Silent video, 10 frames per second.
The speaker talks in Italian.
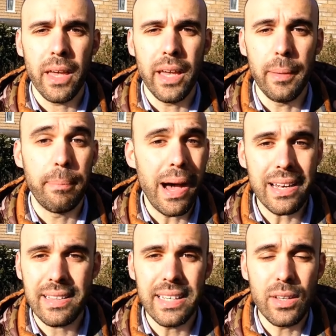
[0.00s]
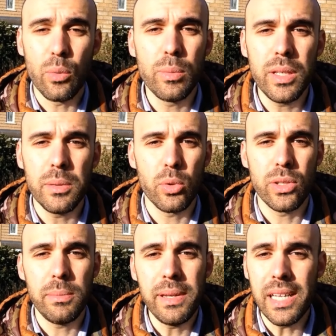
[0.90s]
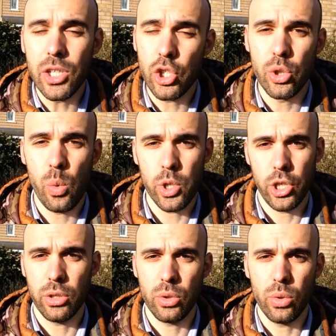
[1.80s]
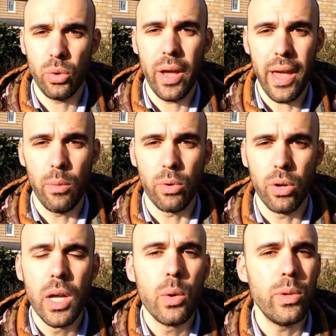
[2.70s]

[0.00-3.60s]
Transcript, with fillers: eh, parte da un minimo di 1500 euro.